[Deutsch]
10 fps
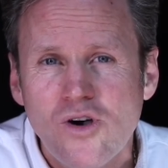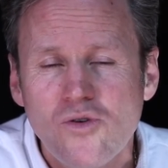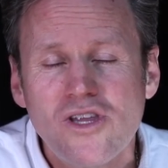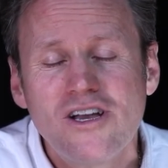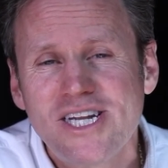
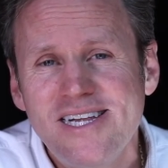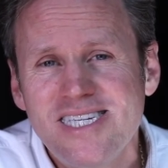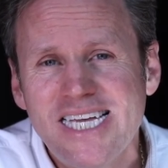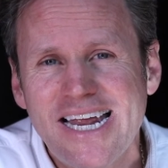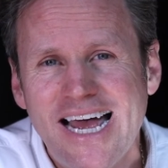Und da stellt
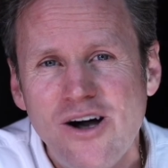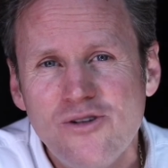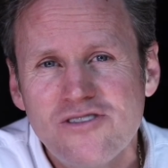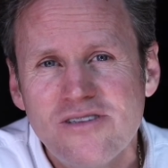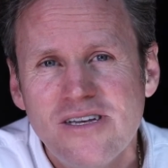sich
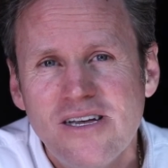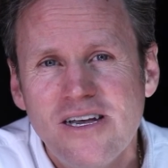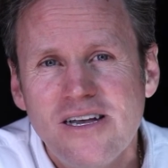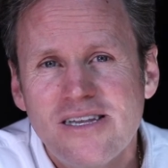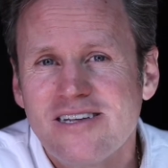heraus,
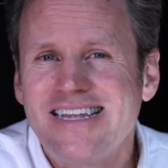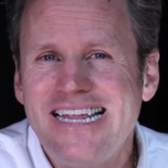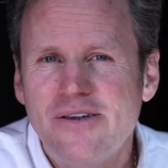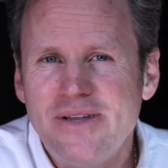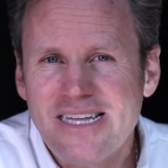dass die
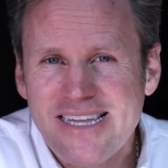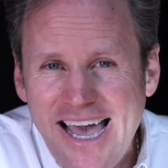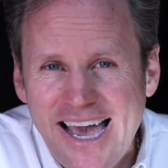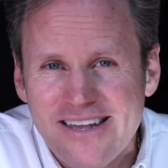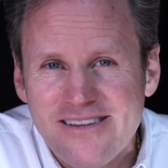
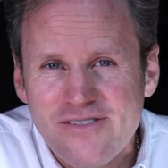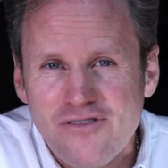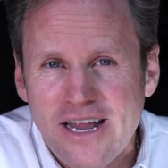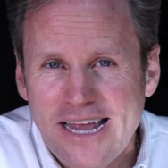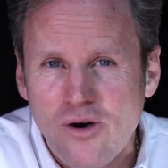Liquidität
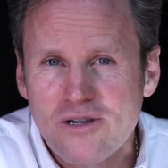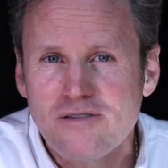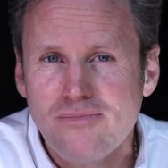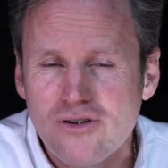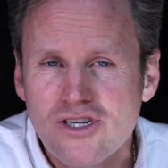von Einhäuser
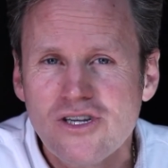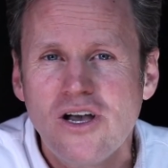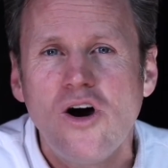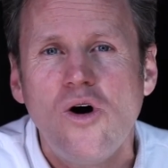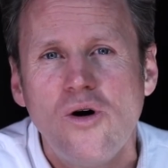Bosch
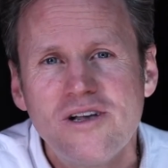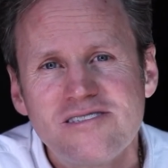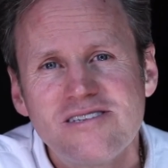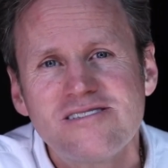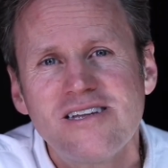
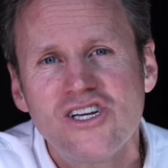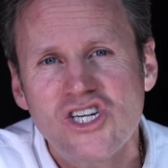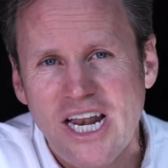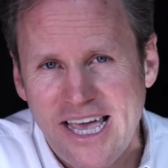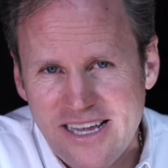äußerst
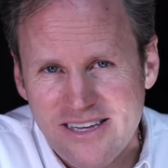schlecht